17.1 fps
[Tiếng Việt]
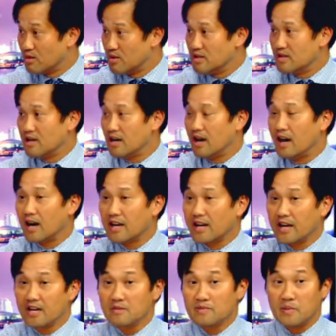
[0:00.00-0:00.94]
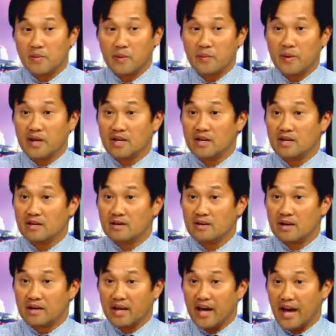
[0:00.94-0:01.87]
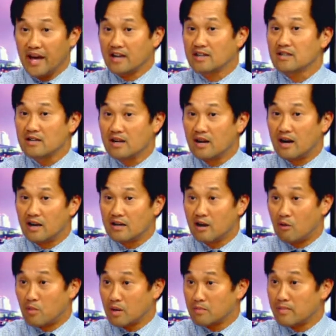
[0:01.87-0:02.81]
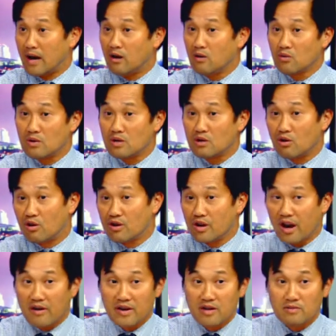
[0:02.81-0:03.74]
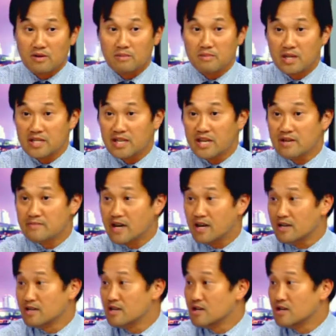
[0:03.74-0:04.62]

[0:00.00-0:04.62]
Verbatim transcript: Yeah. Uh, khi mà mình bị nghẽn đồng mạch máu của coronary, của bệnh tim đó,